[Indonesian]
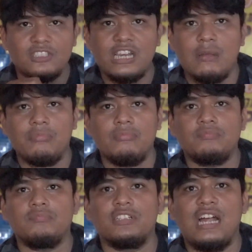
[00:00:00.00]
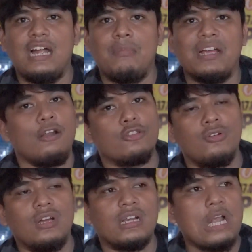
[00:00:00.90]
saya nggak nggak pakai
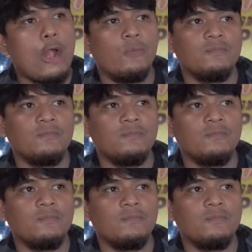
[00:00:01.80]
lontong karena